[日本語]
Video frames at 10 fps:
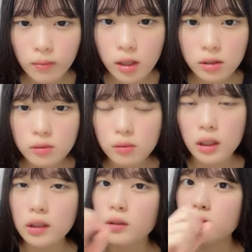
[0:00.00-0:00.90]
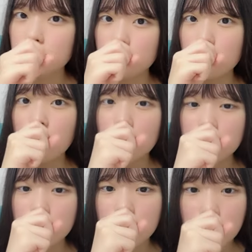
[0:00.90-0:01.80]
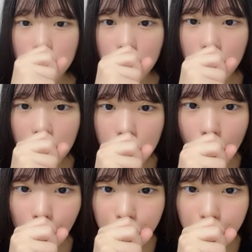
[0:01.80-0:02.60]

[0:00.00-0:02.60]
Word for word: なんていうとこだっけな醤油お母さんに聞けばわかる